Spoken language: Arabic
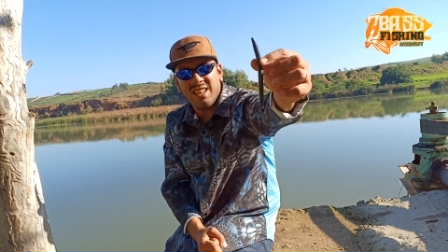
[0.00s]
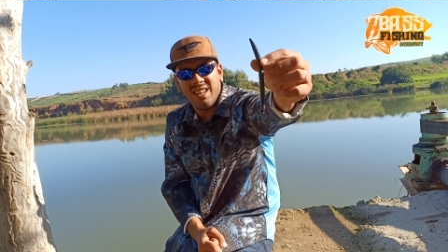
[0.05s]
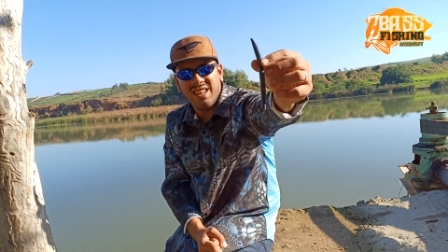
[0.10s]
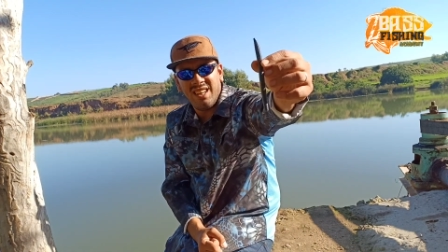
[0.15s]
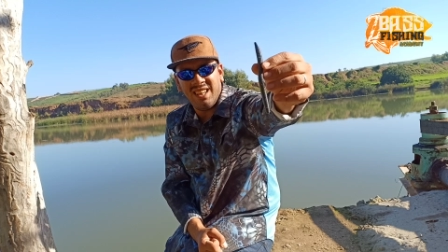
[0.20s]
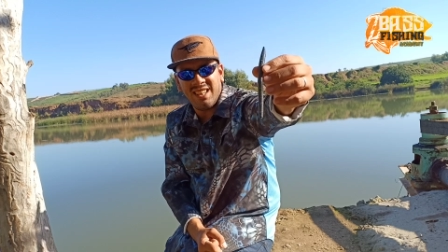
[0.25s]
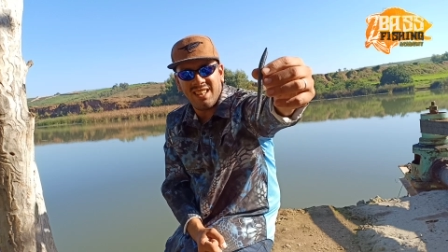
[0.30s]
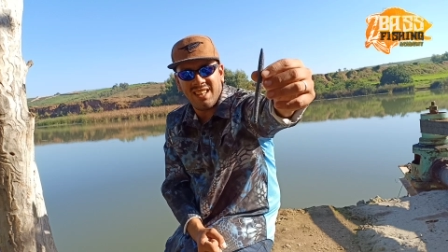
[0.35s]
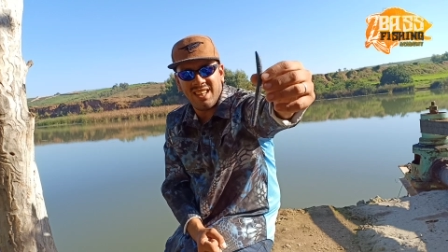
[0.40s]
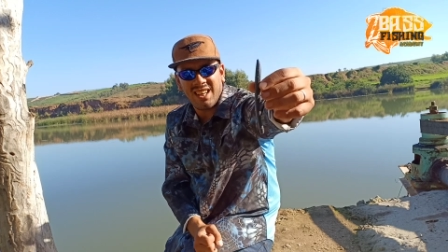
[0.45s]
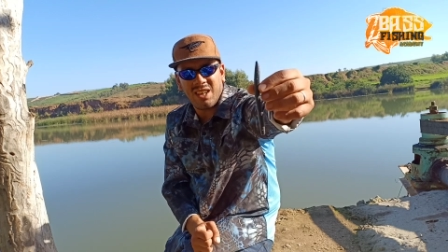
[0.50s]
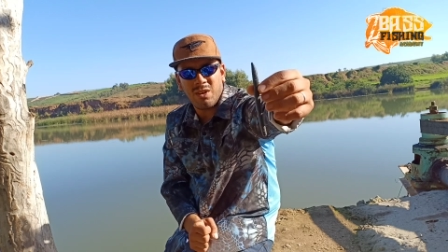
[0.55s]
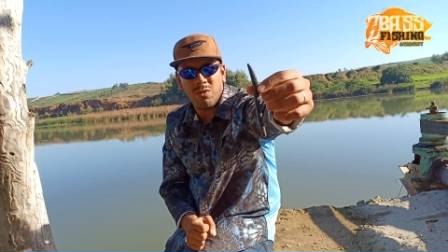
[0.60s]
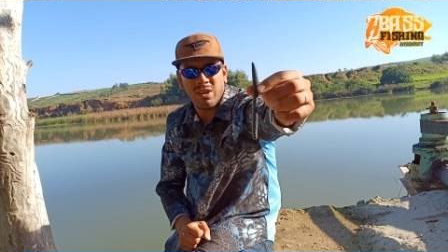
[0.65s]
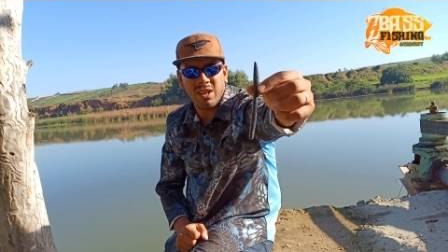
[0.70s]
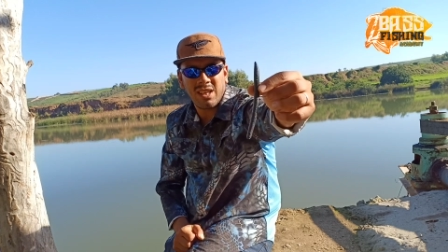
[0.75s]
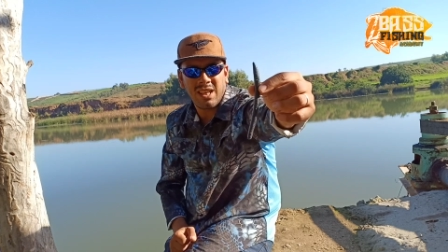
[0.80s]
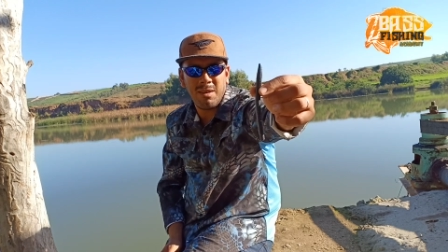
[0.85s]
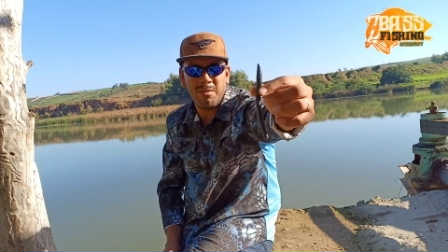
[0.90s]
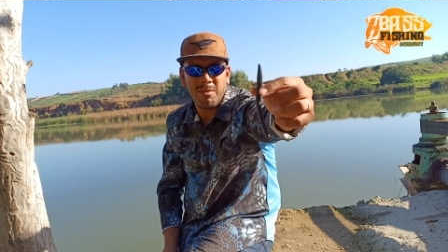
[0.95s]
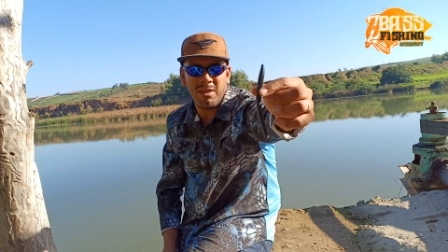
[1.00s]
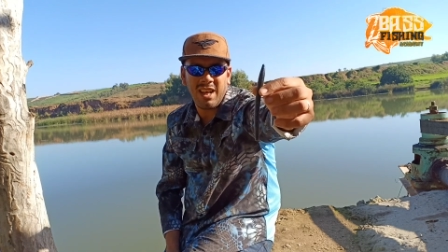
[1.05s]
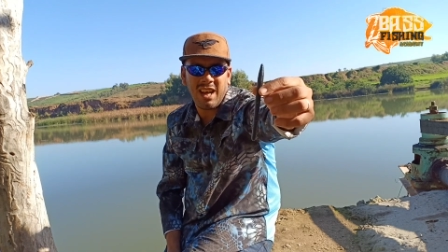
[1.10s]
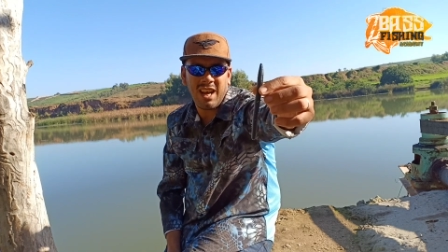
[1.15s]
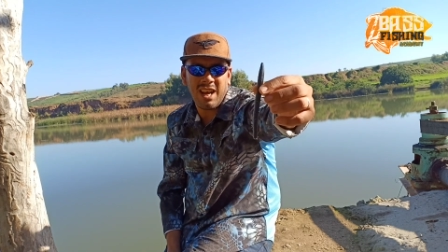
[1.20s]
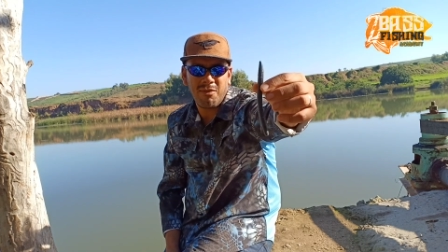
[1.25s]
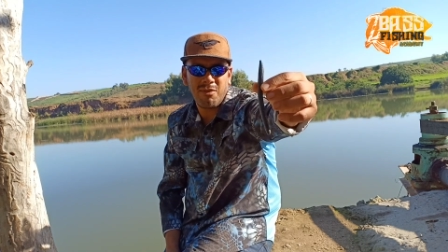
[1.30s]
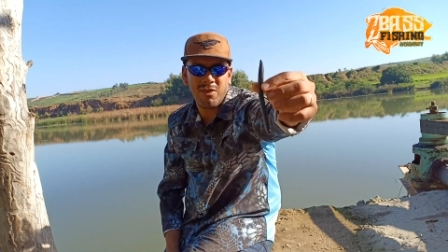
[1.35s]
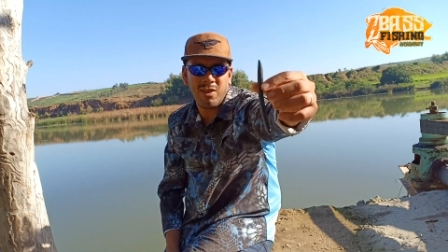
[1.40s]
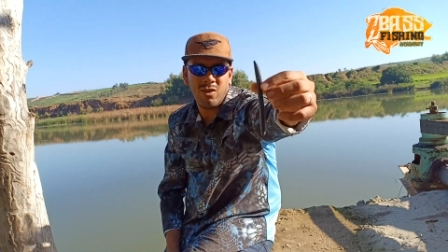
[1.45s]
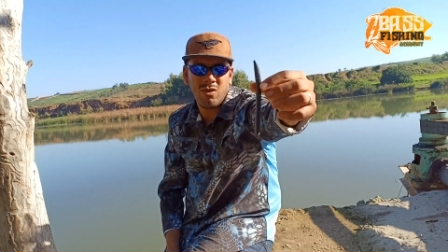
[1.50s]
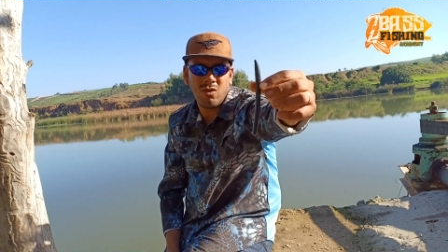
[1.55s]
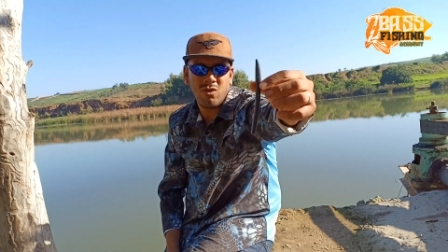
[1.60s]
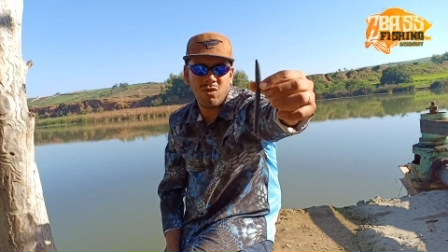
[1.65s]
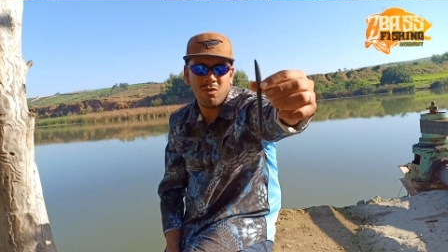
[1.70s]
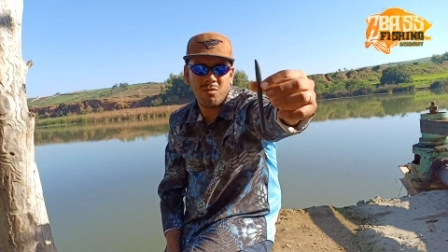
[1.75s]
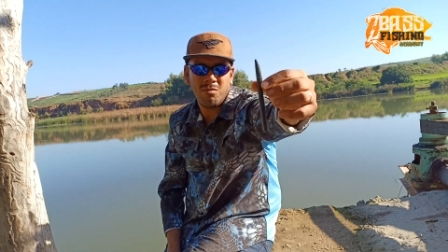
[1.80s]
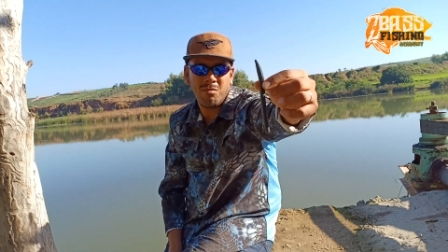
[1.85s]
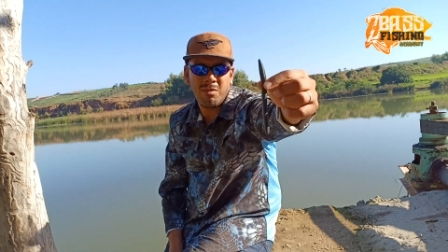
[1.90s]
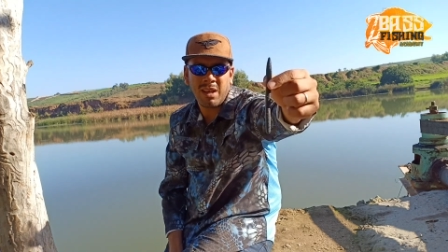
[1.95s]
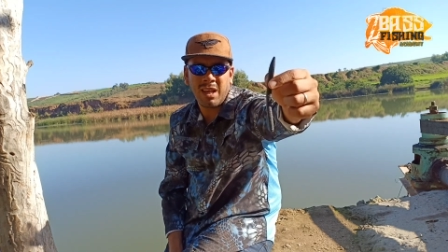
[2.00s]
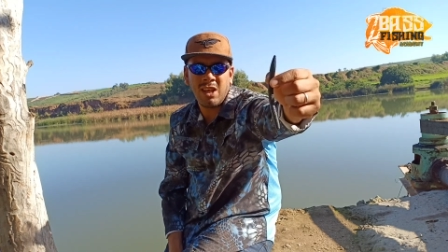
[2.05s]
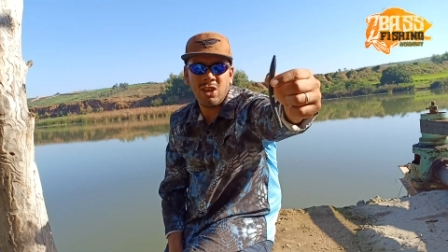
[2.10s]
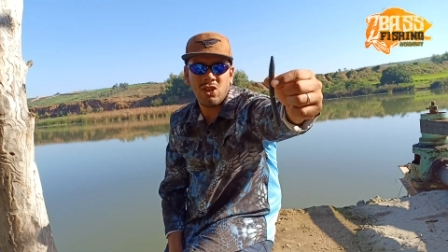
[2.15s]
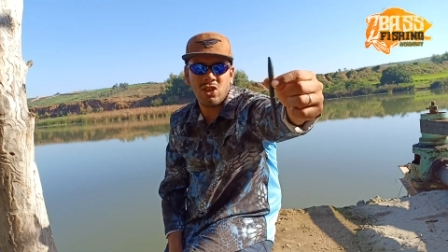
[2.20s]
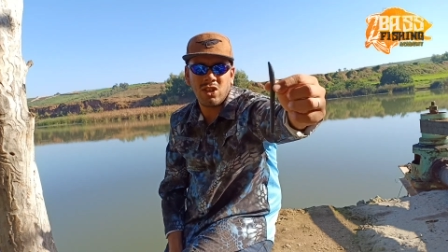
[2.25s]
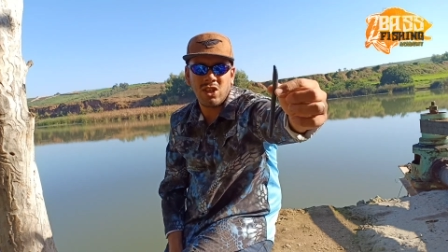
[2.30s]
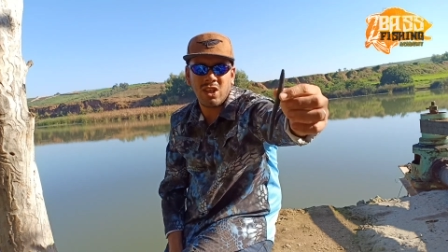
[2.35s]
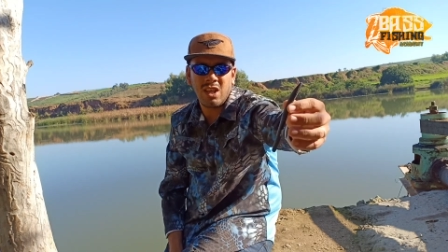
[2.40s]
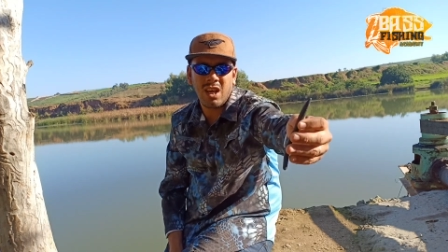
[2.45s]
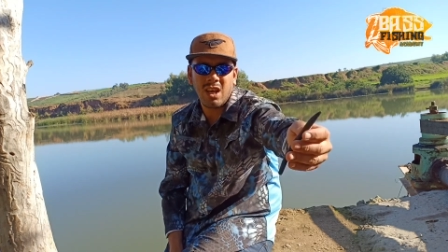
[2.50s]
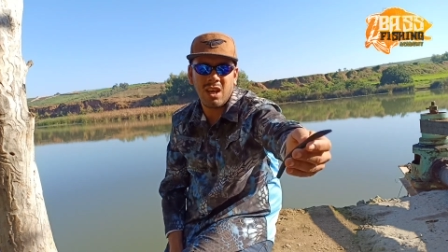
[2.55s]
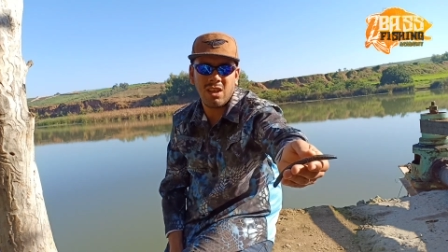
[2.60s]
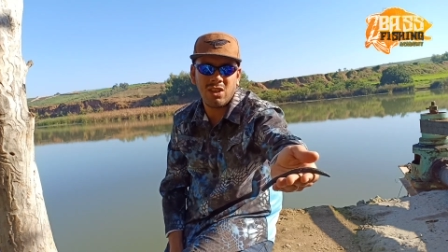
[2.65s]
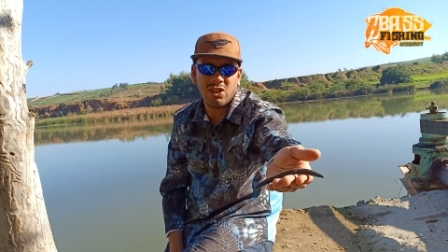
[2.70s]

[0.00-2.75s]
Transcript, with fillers: اللي عند الاخوان كاملين اللي عارفينه ما كاينش شي